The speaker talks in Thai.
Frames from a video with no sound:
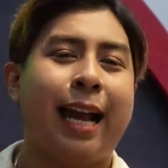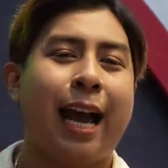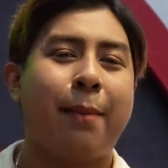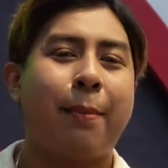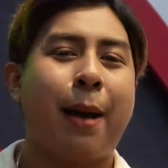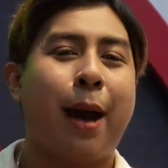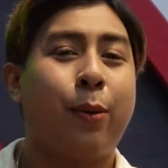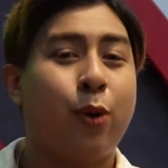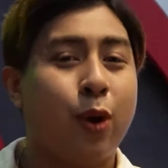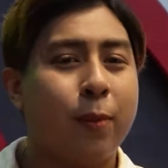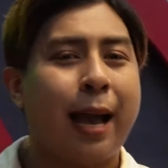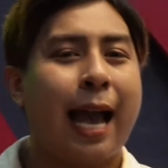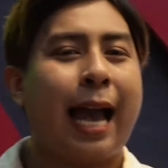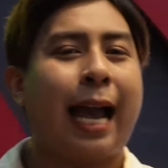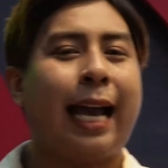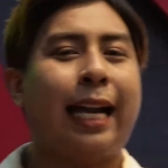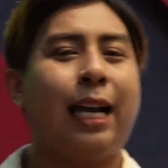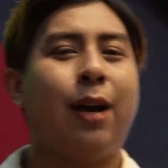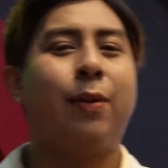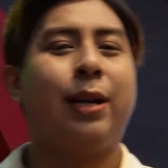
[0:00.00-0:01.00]
ได้มาร่วมงาน
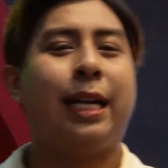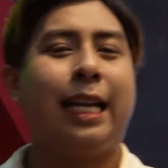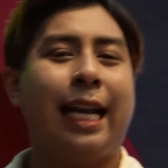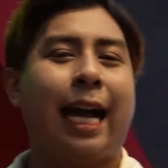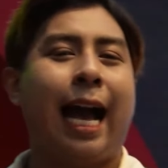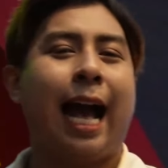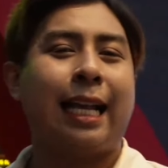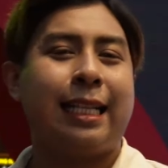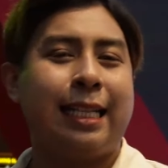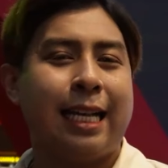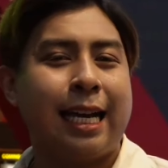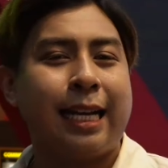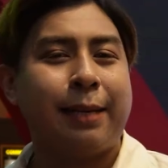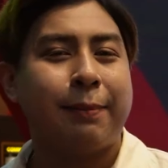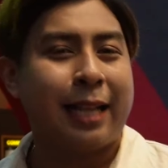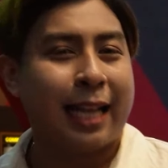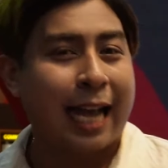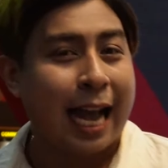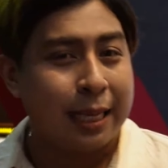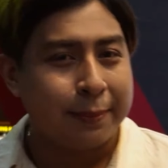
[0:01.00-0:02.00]
กันในวันนี้นะคะซึ่งบ
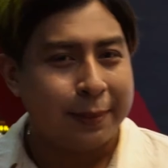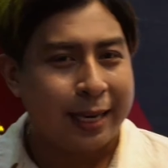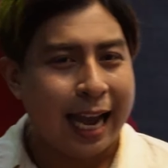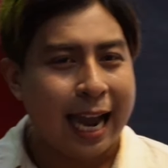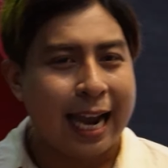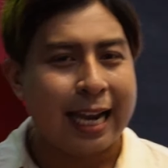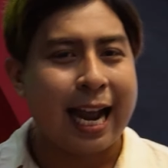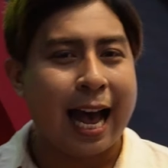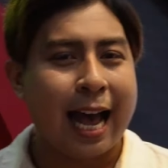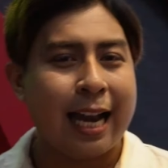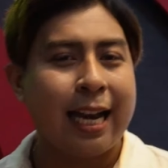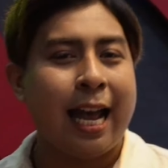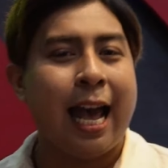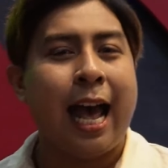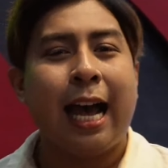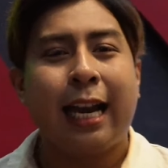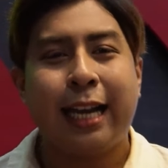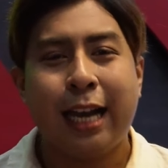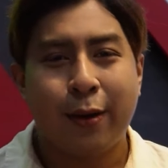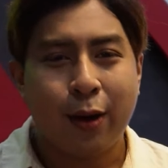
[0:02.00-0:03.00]
รรยากาศจะเป็นยังไงนั้น
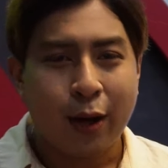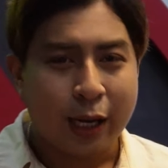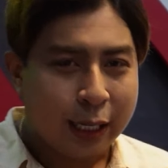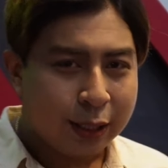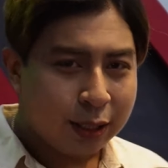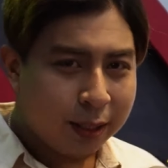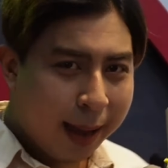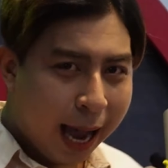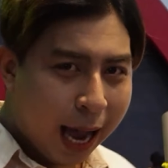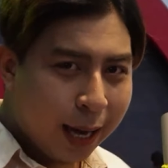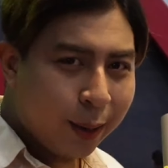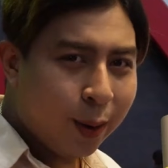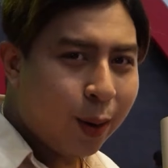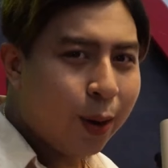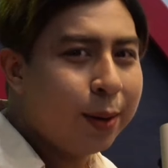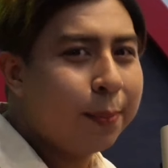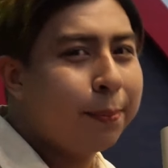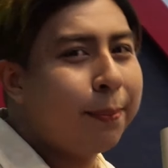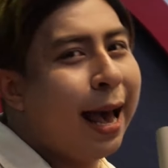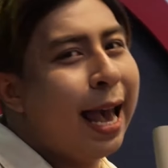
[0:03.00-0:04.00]
เดี๋ยวน้องนี่จะพาทุกค
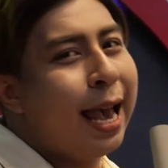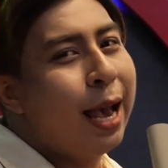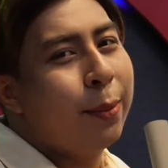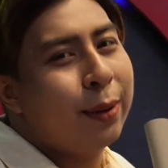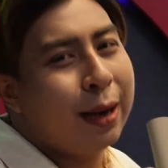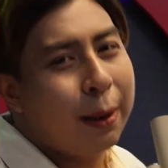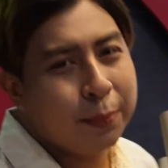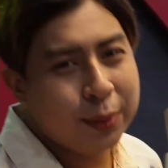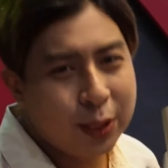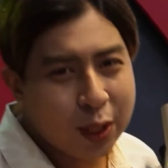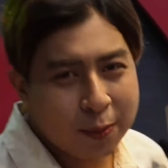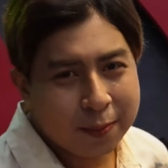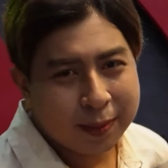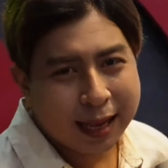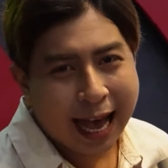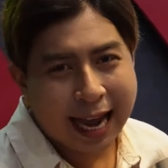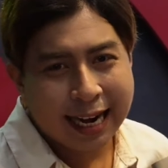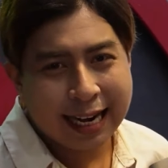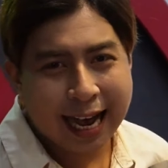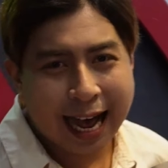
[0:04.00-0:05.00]
นไปรับชม
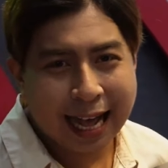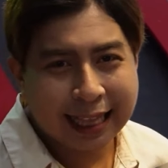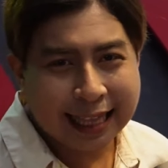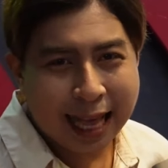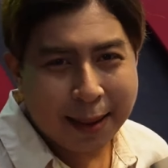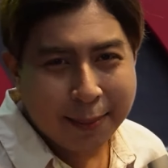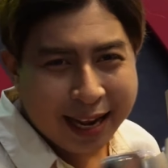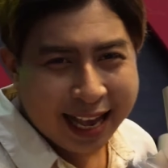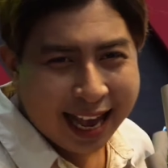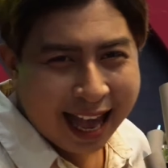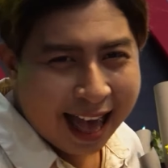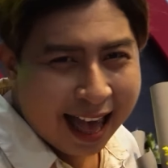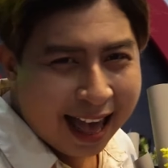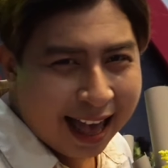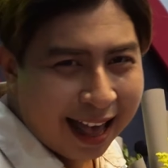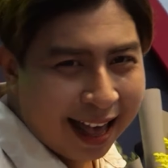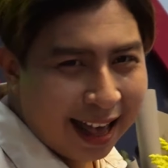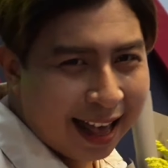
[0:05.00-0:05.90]
กันนะคะามมาเลยค่ะ